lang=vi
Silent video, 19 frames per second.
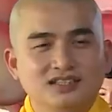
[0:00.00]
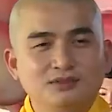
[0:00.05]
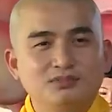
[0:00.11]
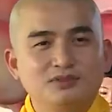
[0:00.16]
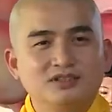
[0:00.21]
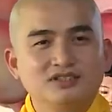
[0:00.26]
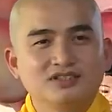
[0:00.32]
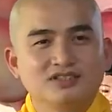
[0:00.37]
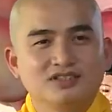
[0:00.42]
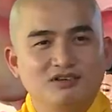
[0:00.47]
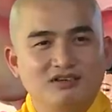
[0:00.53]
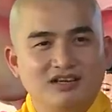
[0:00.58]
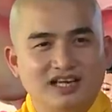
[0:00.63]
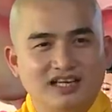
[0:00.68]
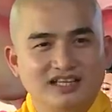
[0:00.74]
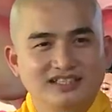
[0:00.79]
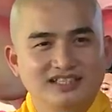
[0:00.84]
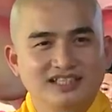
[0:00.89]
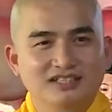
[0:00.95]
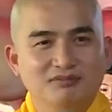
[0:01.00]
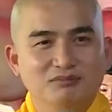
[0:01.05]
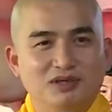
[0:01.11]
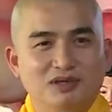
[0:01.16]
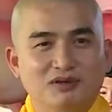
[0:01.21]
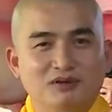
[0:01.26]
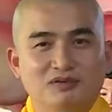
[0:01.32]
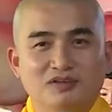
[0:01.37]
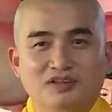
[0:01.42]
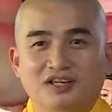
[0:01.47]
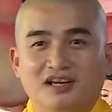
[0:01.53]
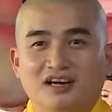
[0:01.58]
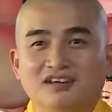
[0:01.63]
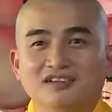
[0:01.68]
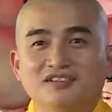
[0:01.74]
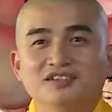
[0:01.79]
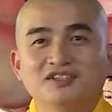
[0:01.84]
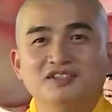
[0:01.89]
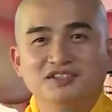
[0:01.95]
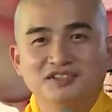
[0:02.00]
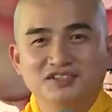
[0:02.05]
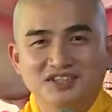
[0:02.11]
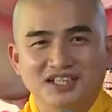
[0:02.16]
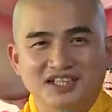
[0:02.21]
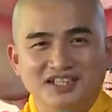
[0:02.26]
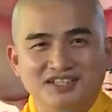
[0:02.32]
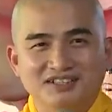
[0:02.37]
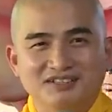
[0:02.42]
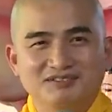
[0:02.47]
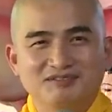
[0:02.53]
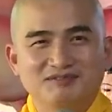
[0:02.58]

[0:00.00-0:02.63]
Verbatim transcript: kiếp trước con là gì mà con nợ nó dữ vậy?